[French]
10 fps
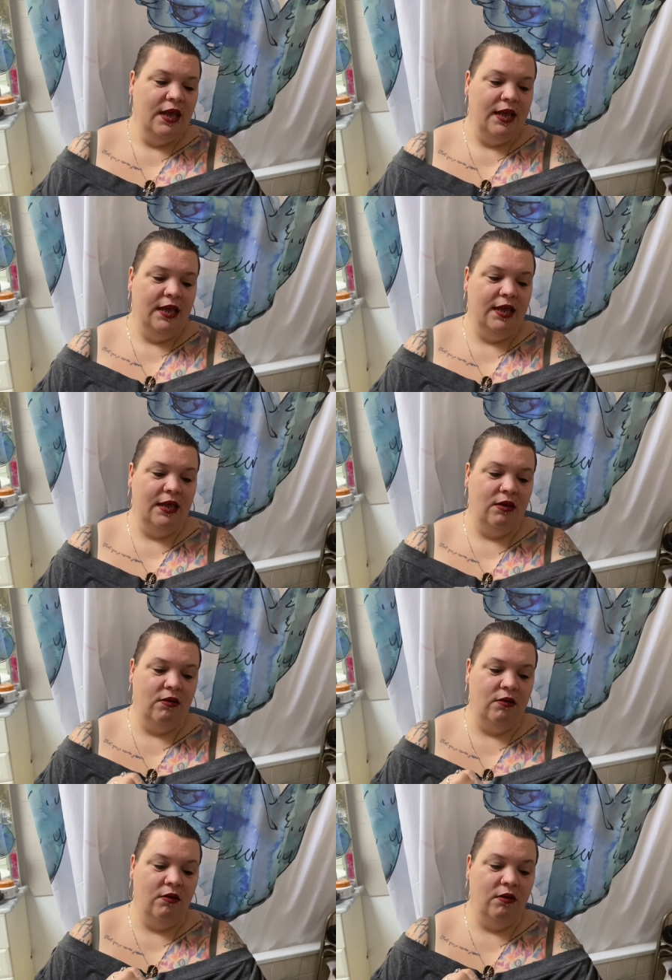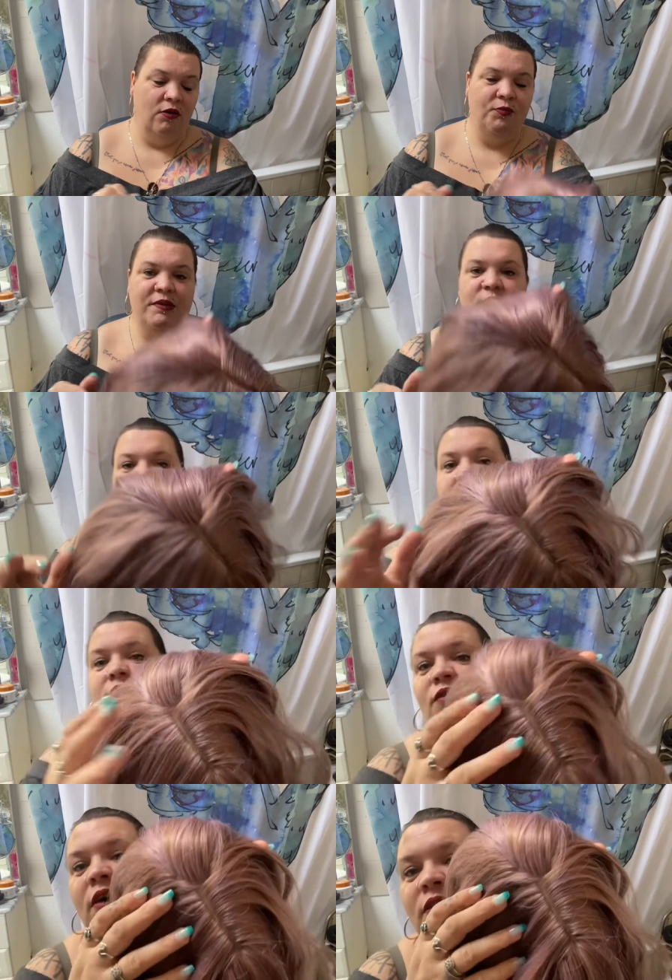Et euh, je ne sais pas si vous allez
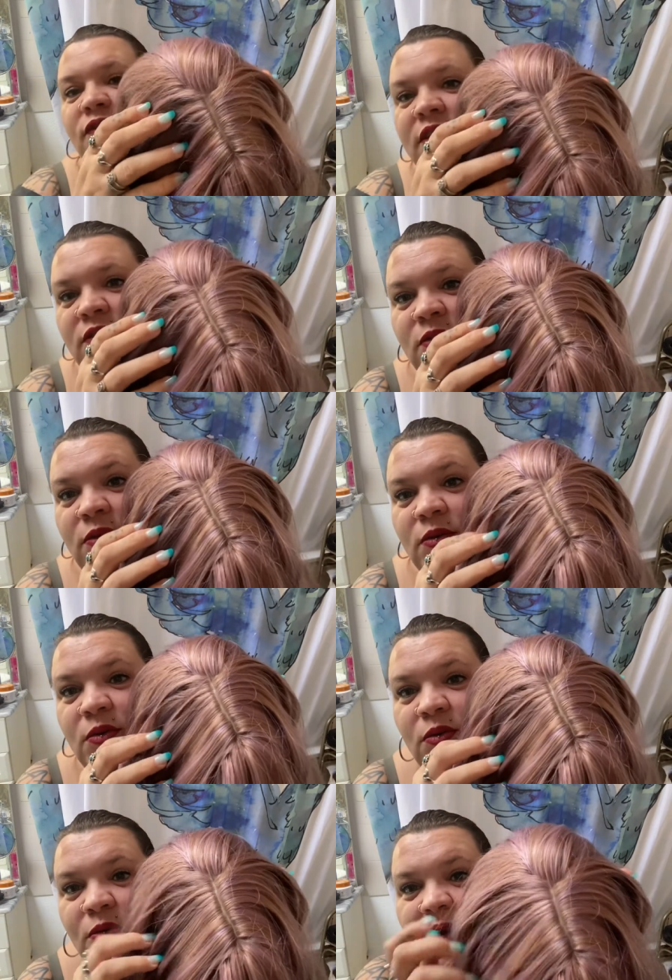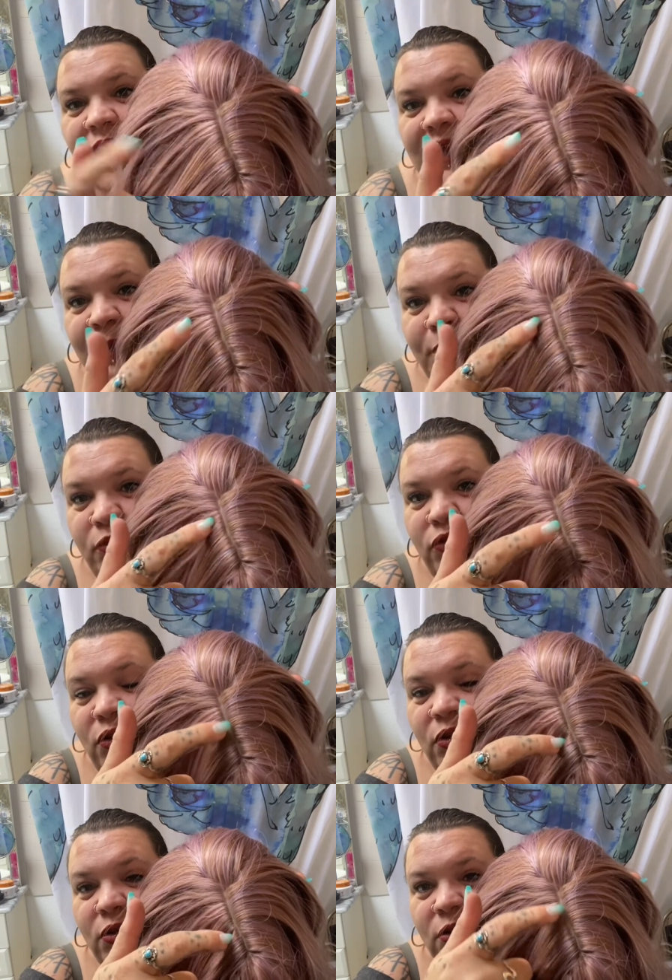voir en fait, euh, voilà, il y a
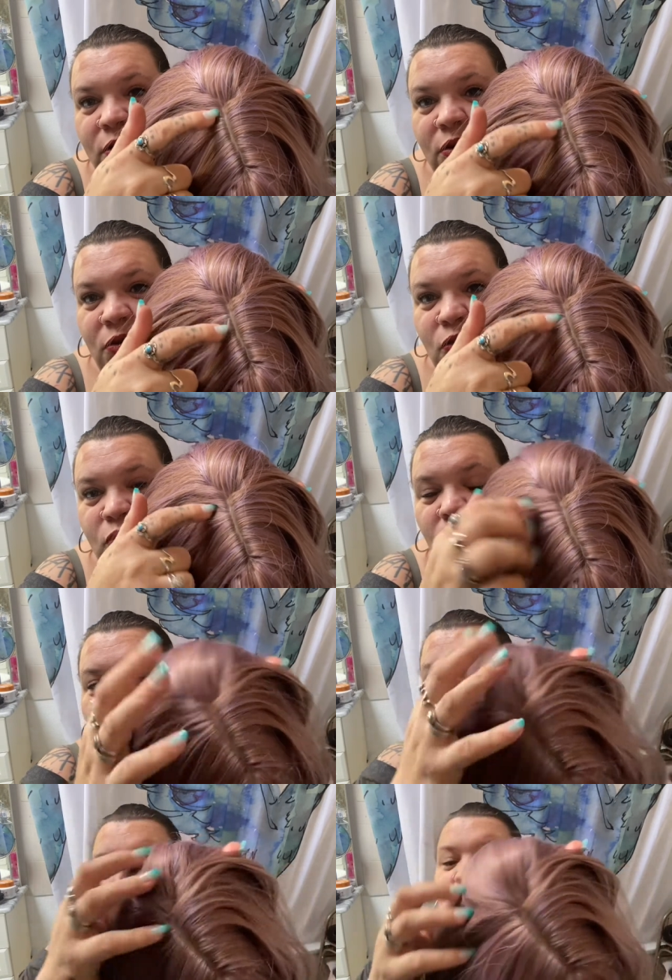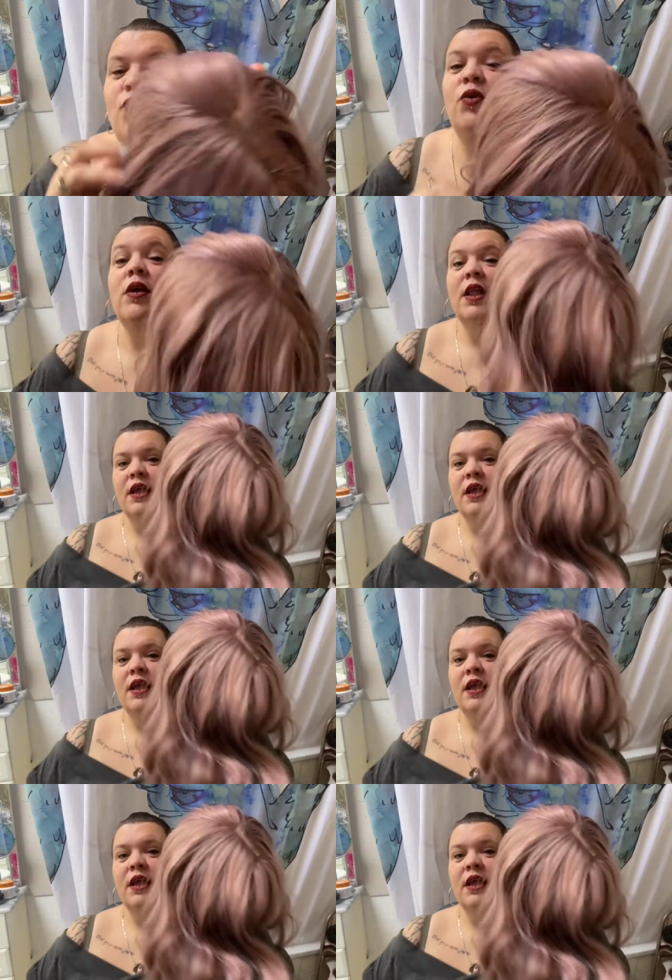plusieurs euh, couleurs de cheveux.